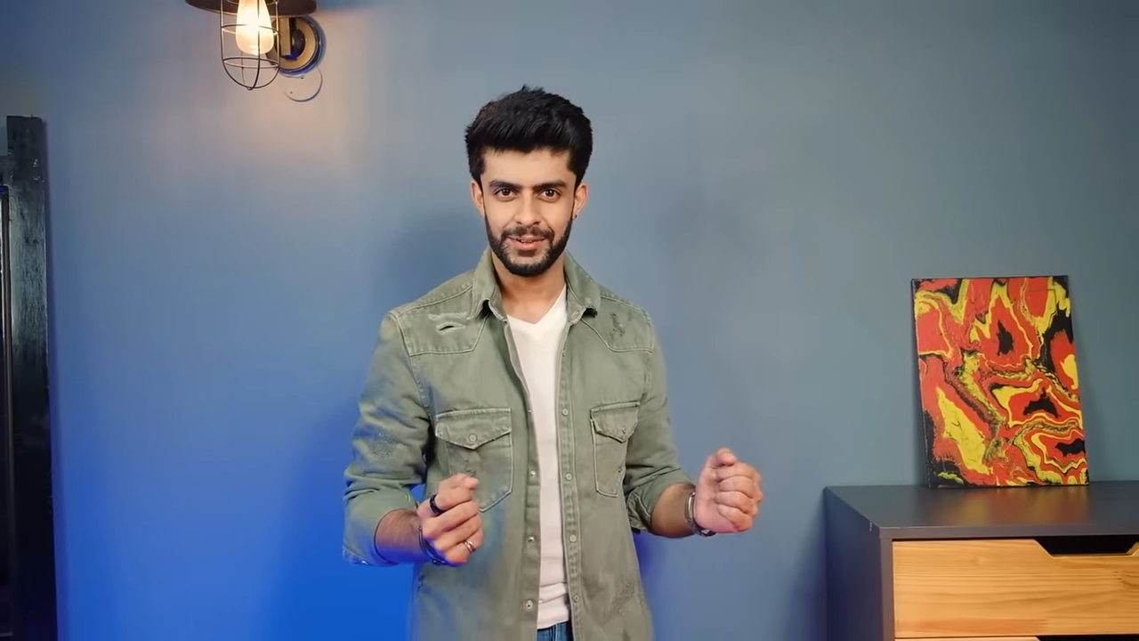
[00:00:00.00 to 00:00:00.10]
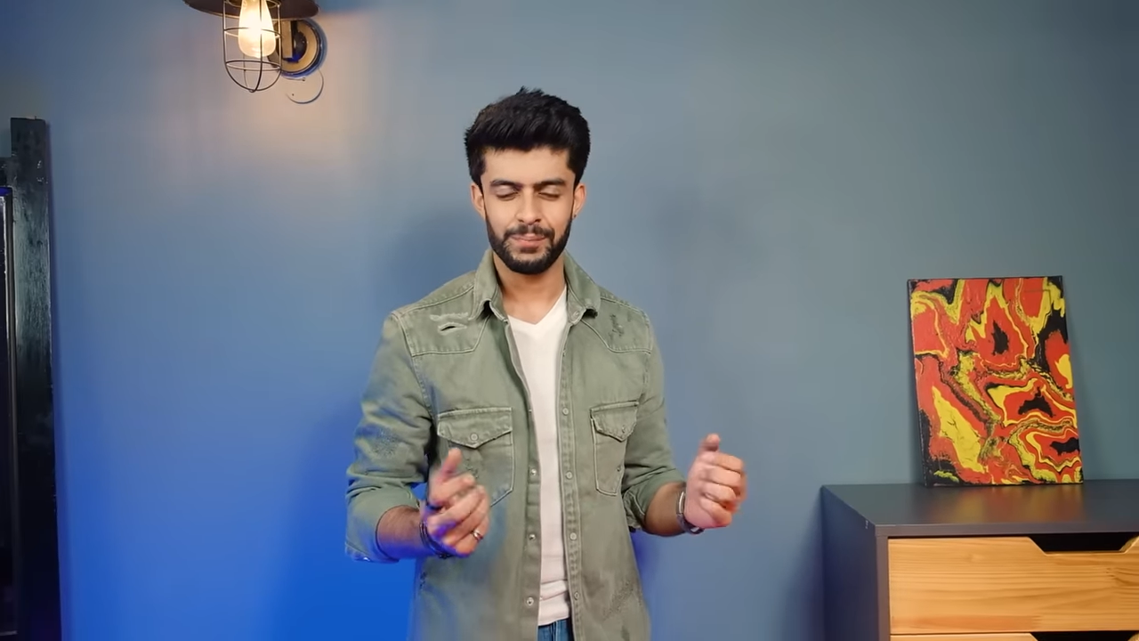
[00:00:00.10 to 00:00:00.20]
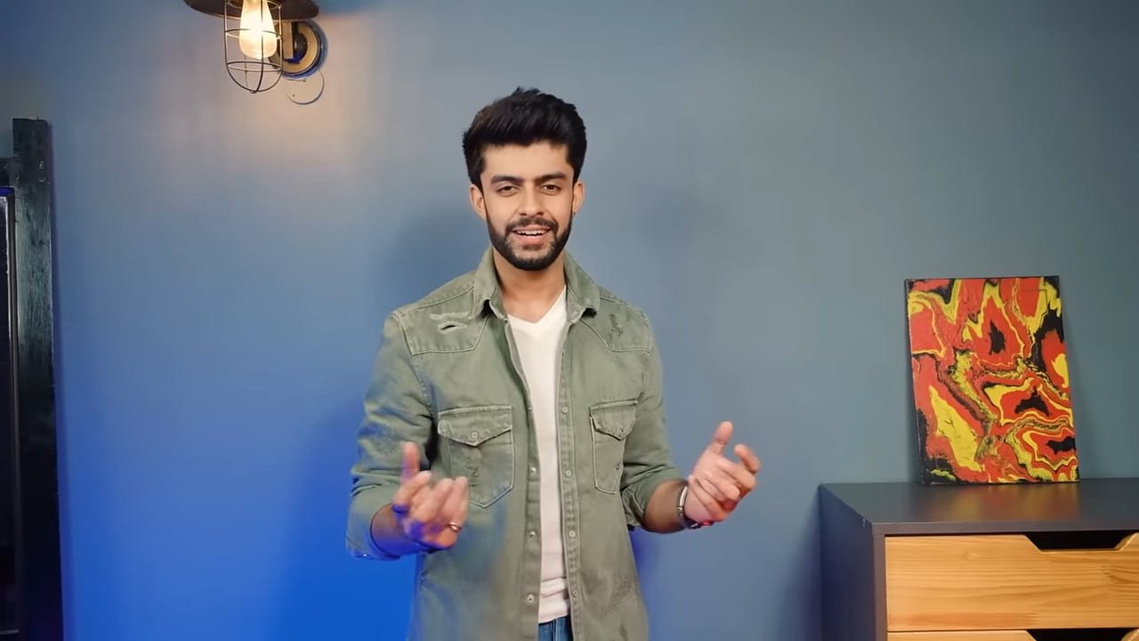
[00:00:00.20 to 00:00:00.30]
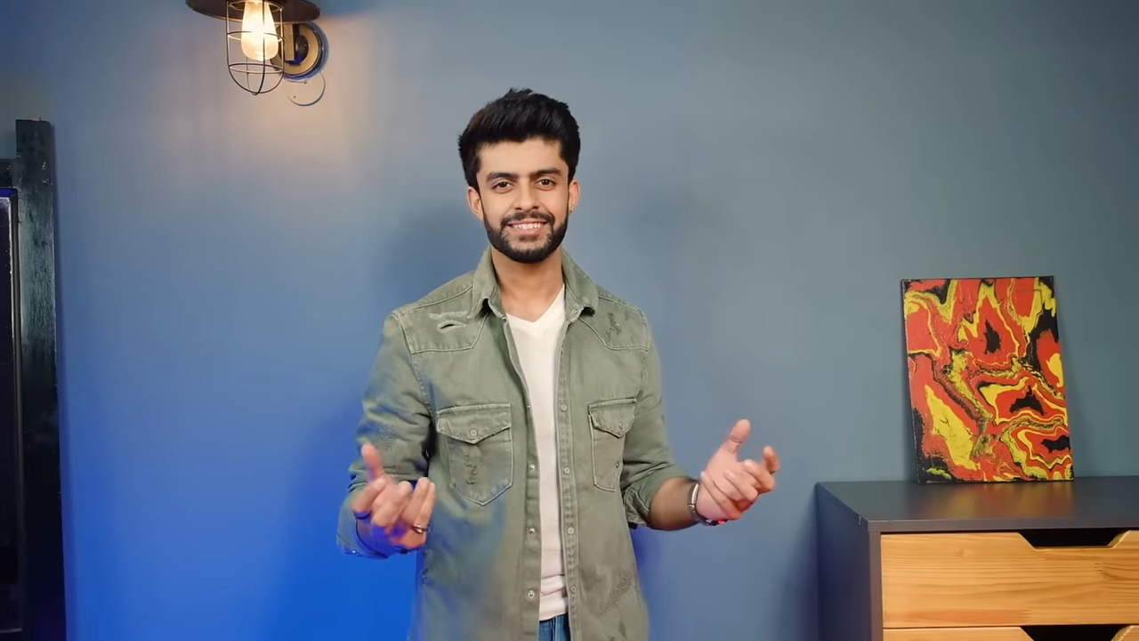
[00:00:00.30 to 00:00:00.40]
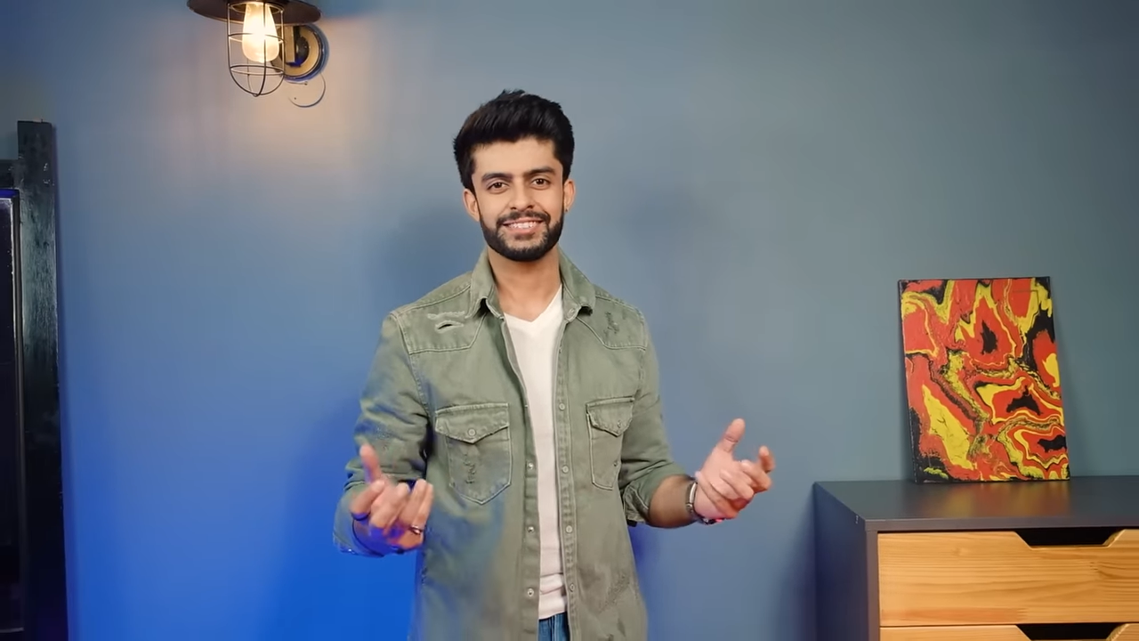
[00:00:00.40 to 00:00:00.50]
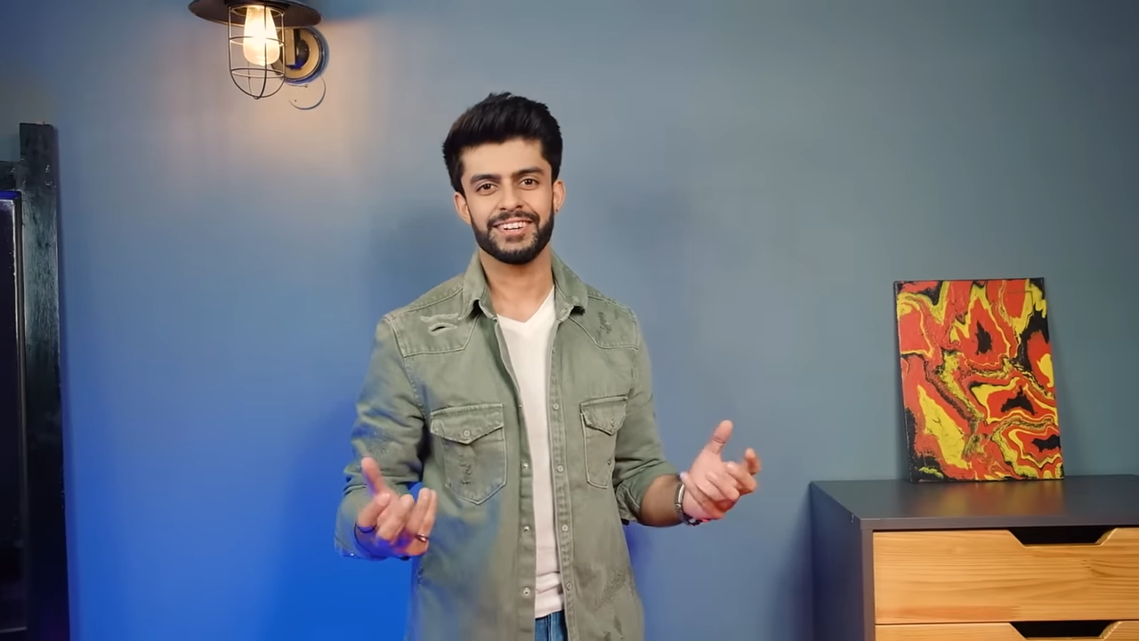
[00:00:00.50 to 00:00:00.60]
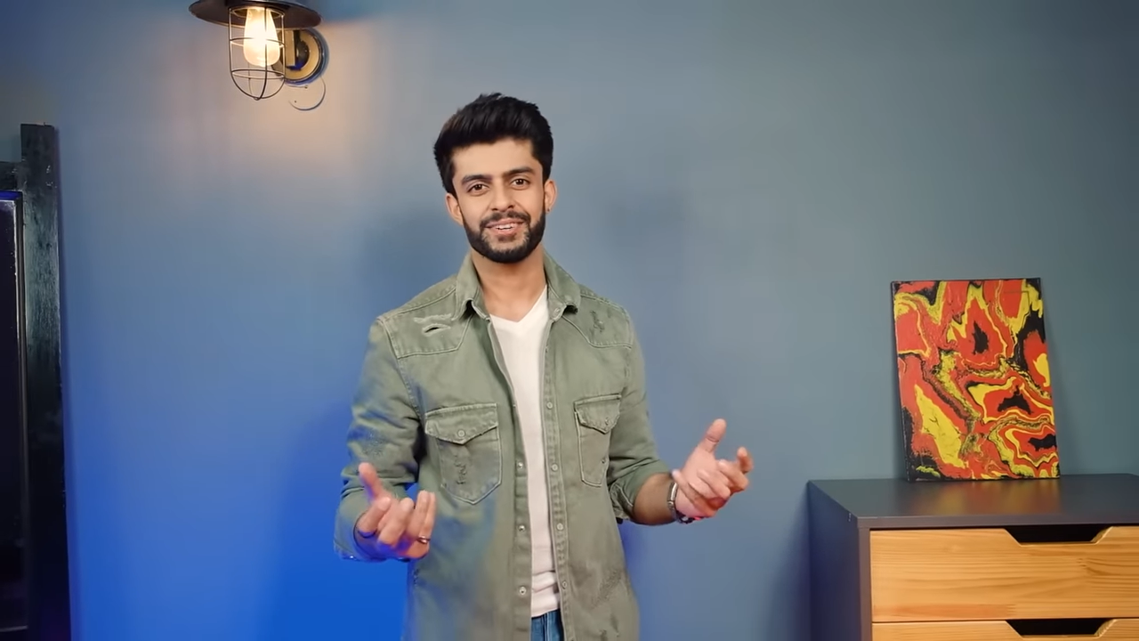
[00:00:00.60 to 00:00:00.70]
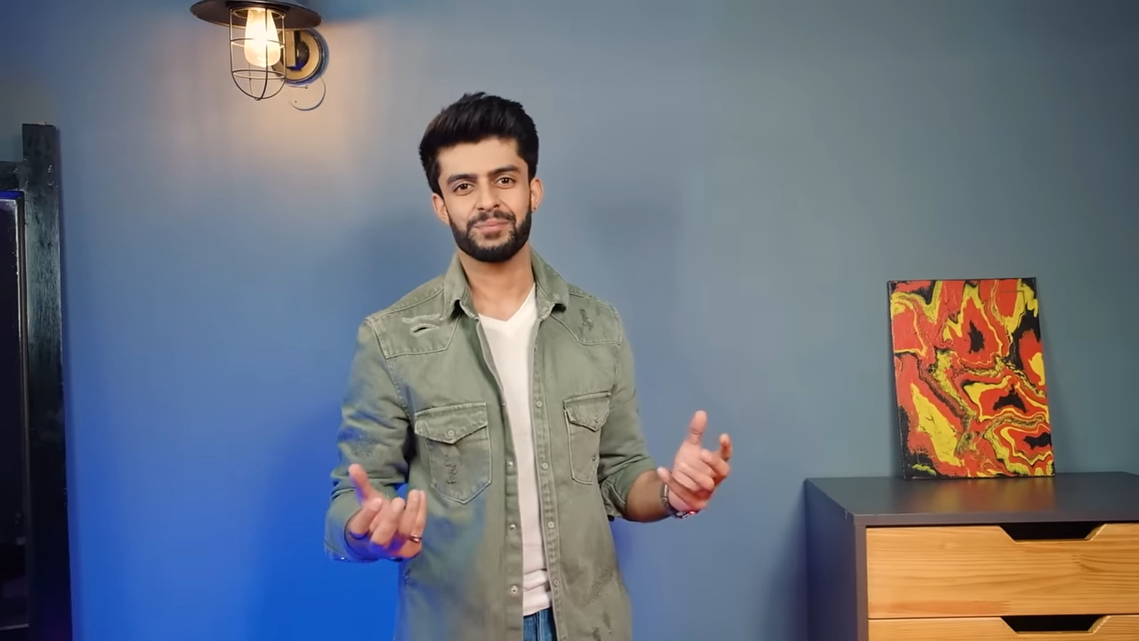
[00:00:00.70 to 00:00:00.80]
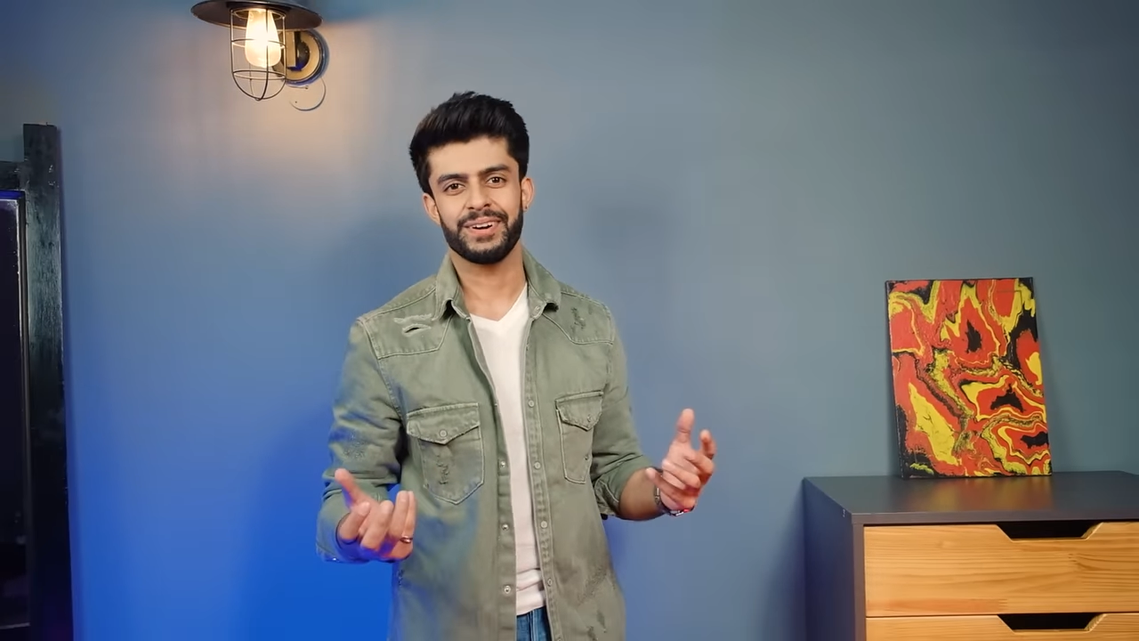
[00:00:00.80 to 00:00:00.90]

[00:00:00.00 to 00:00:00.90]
बेल्ट्स यार